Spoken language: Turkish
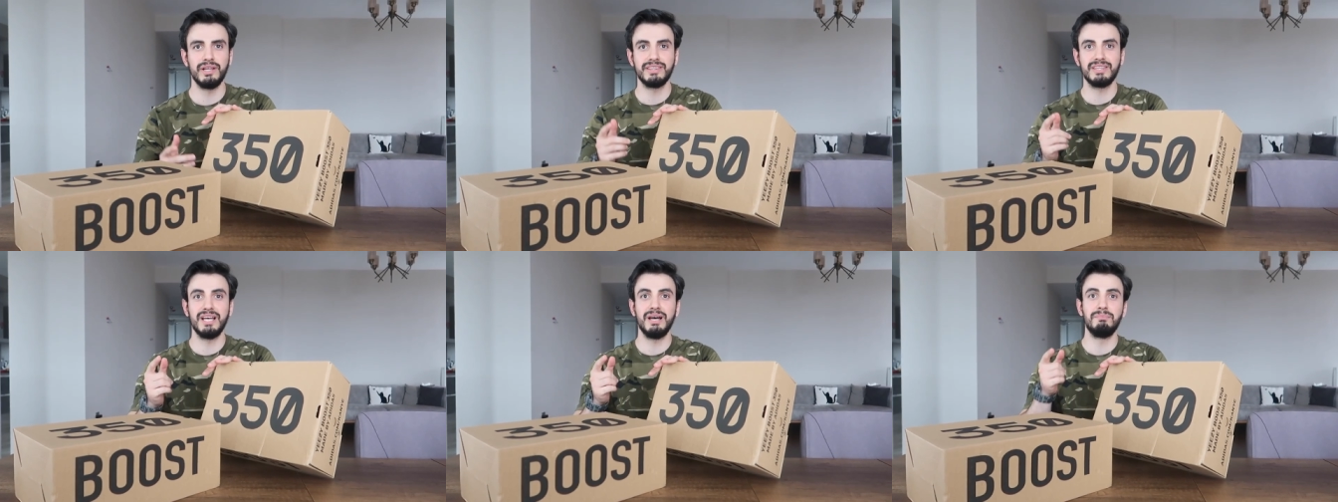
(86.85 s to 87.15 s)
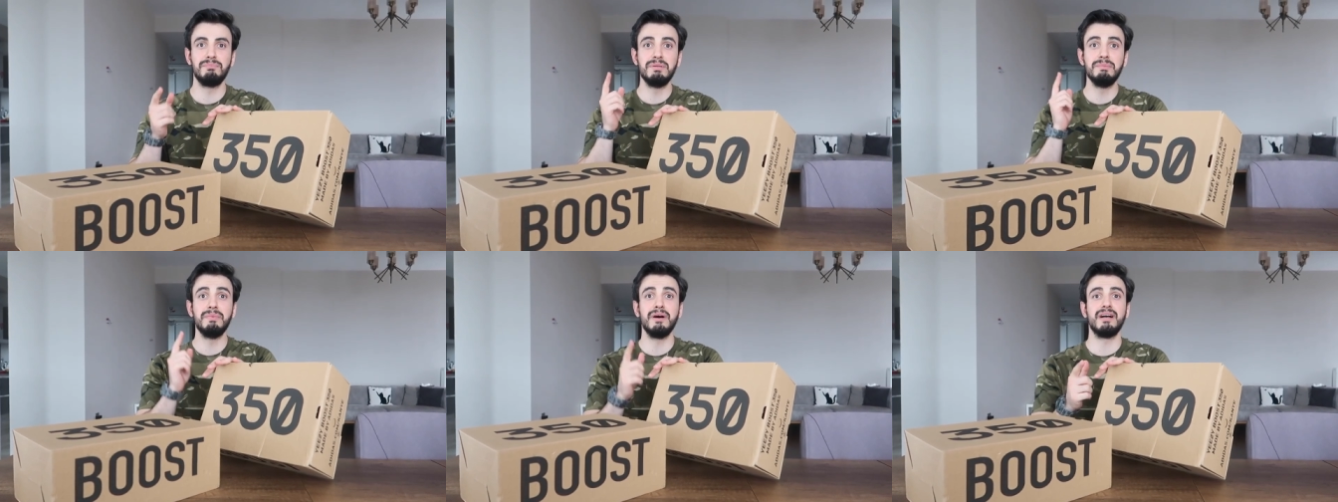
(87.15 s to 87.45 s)

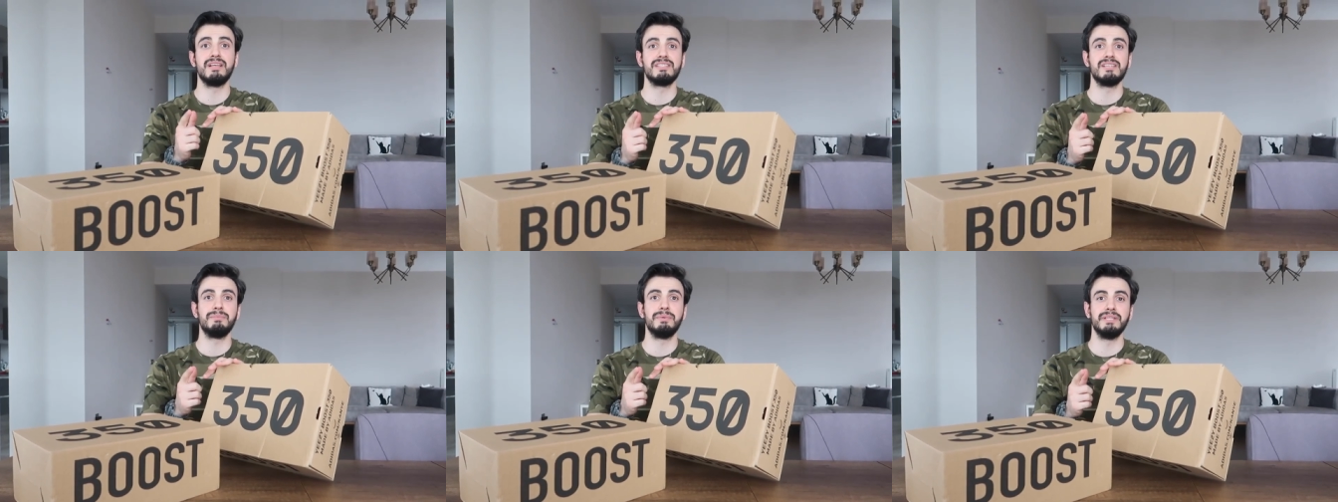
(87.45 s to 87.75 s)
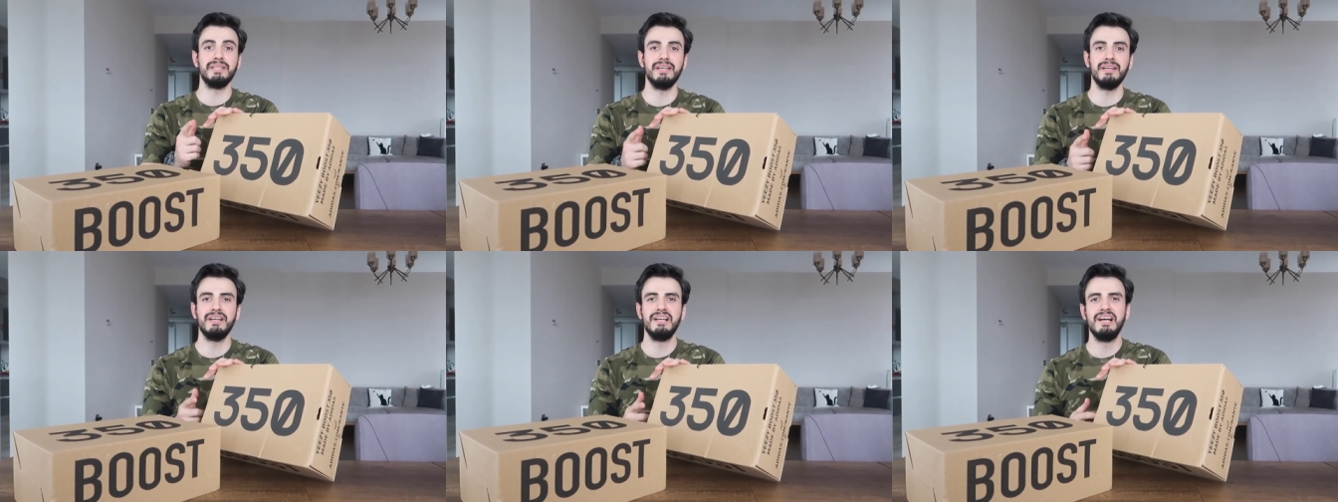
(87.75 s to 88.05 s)
Hatta bir mağaza
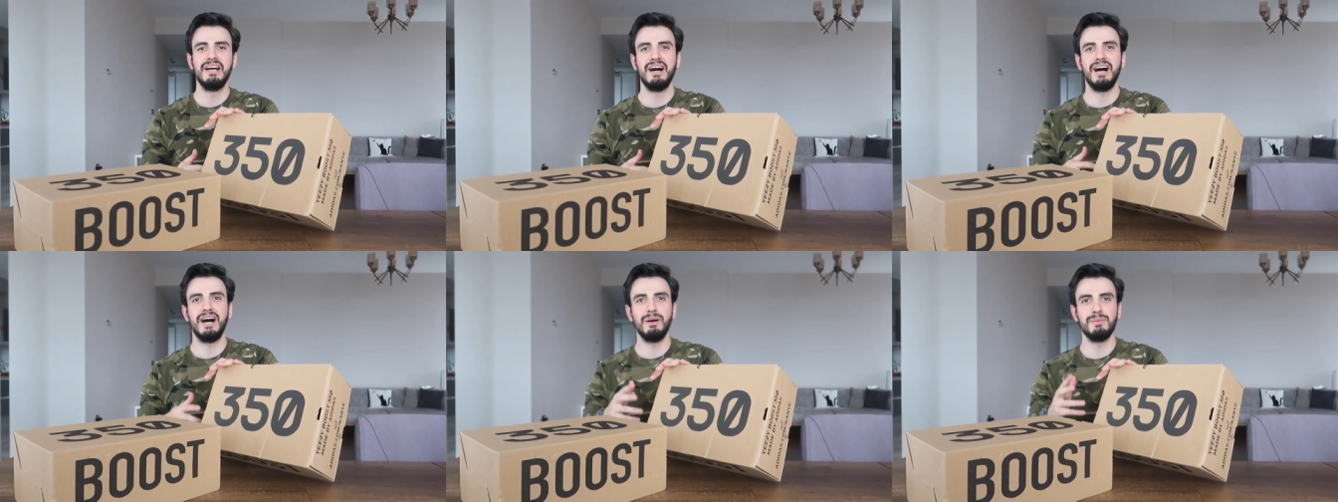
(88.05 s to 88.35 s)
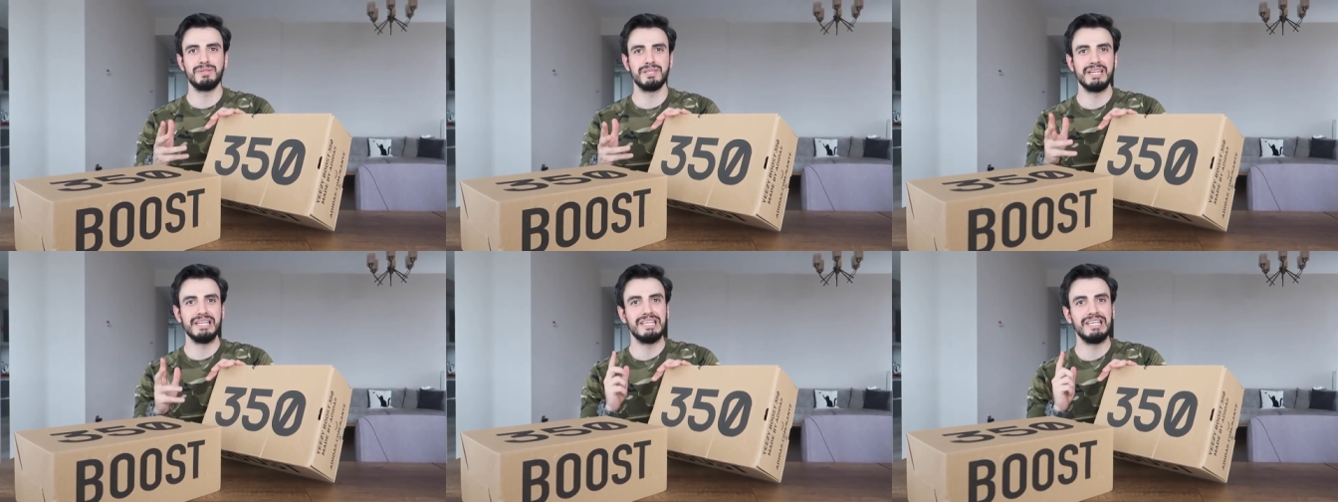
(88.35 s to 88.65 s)
bana abi
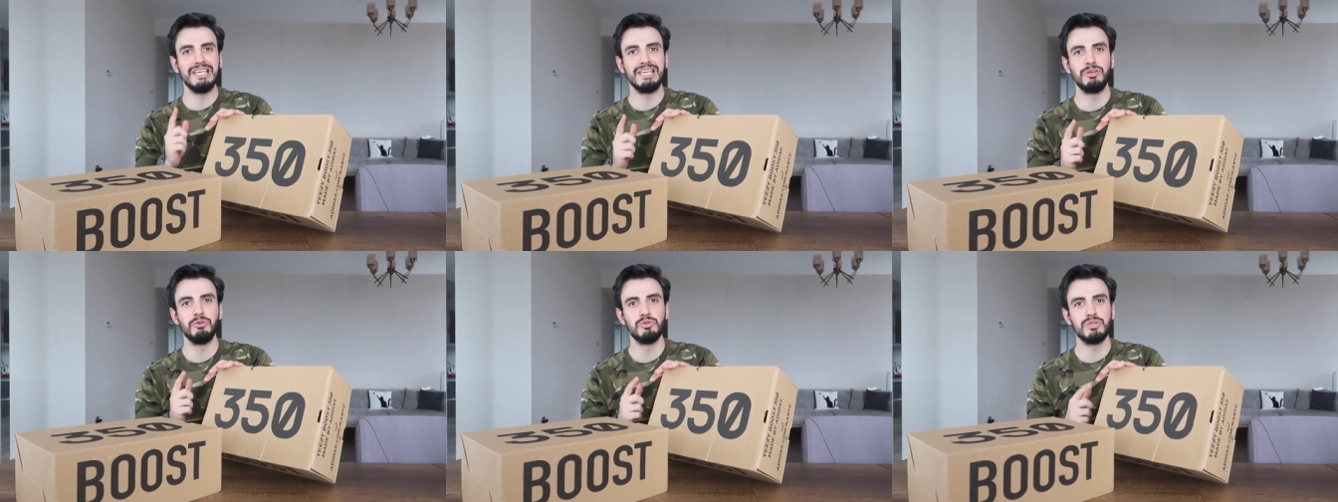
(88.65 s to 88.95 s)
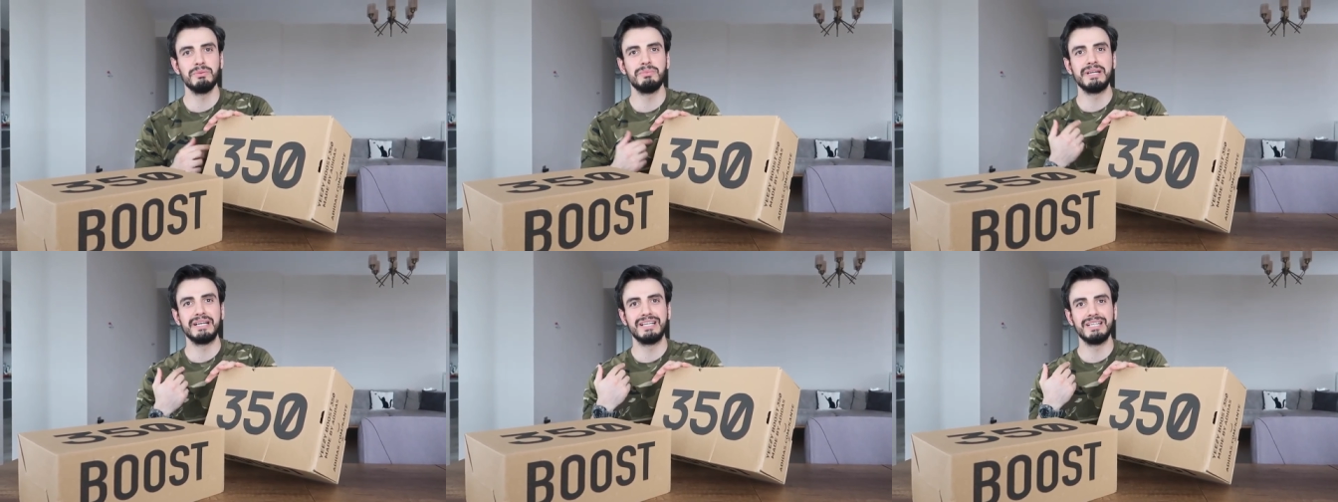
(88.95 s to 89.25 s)
sana
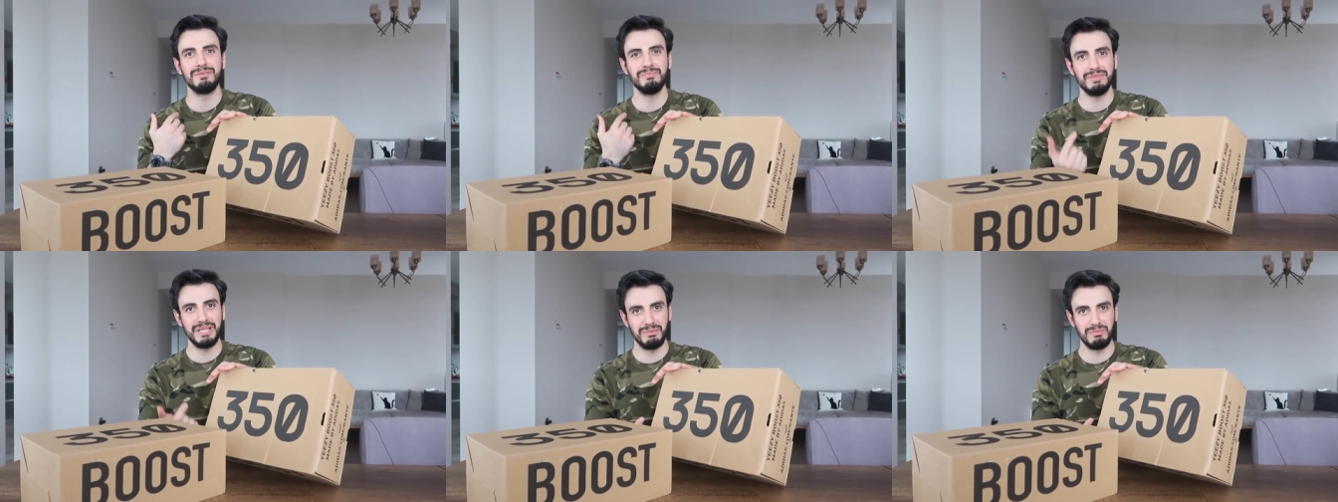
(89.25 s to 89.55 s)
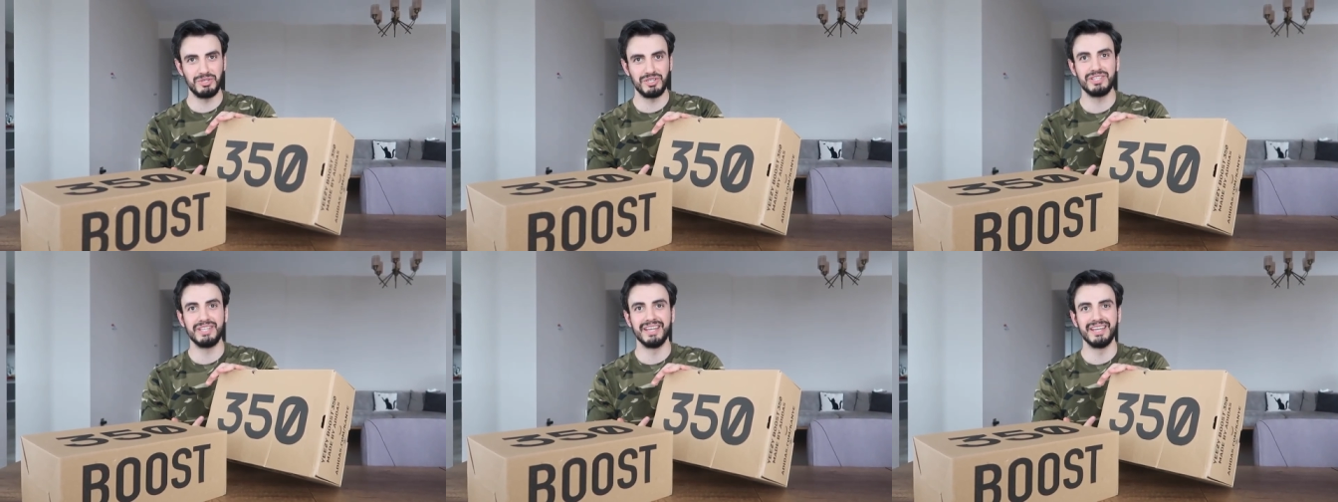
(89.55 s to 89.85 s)
2-200'e bırakırım
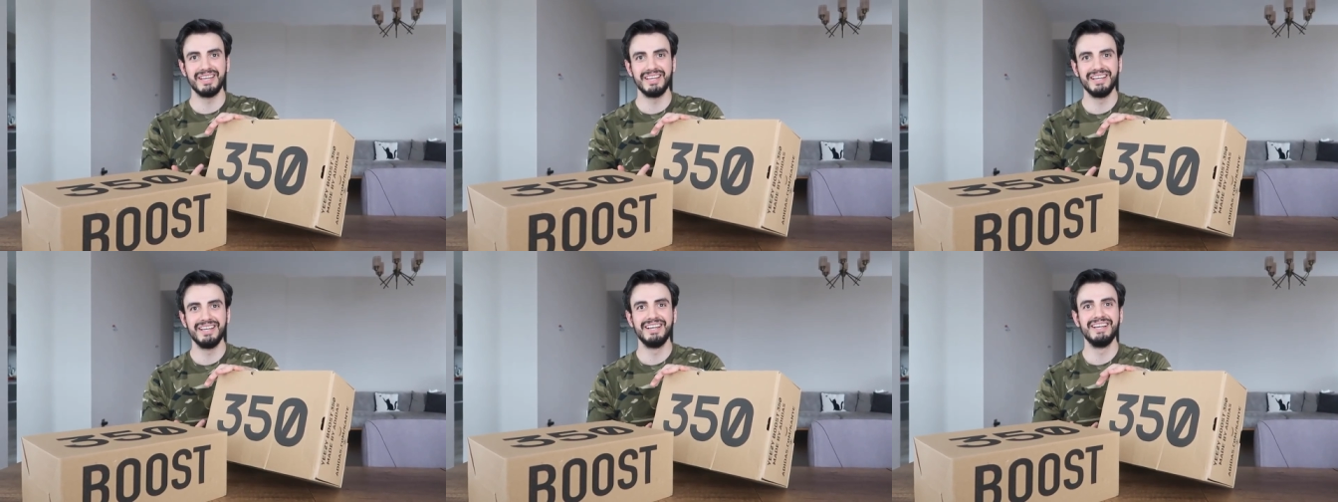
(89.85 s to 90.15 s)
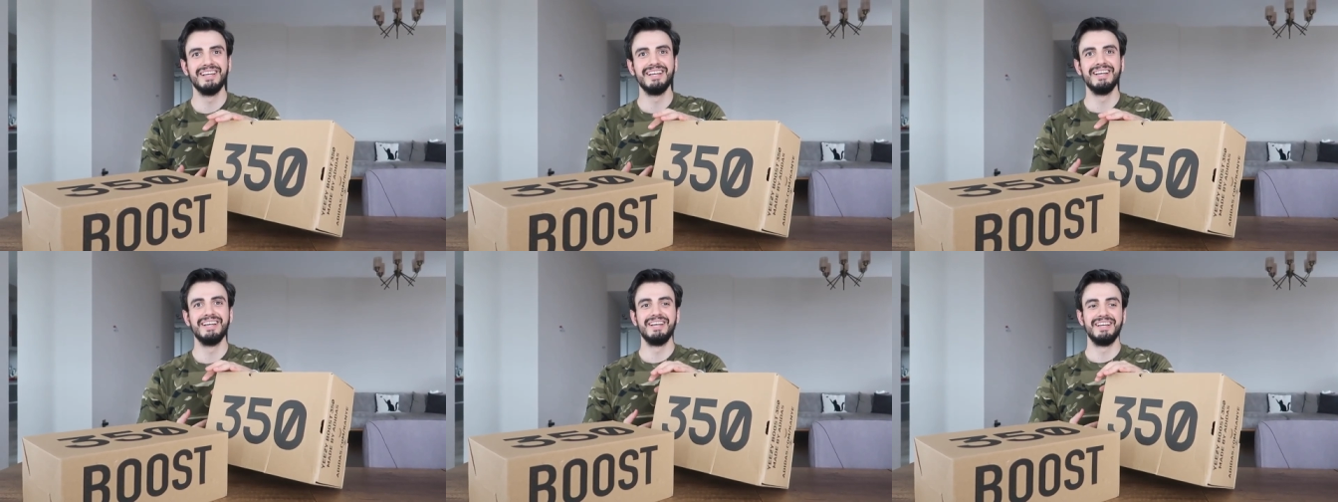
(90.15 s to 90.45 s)
demişti.
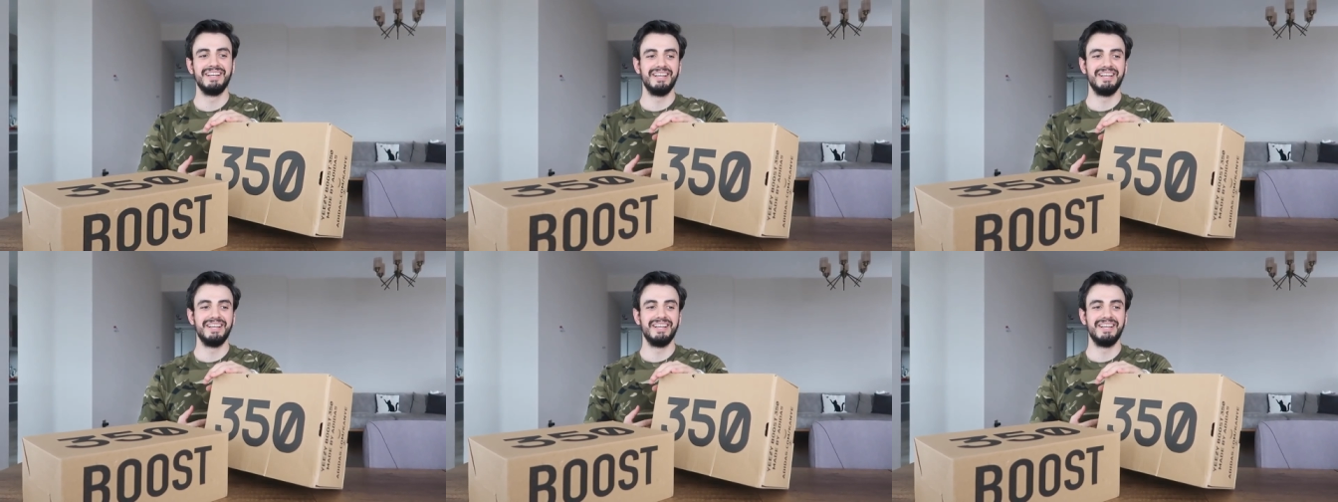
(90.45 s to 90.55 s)
Hmm.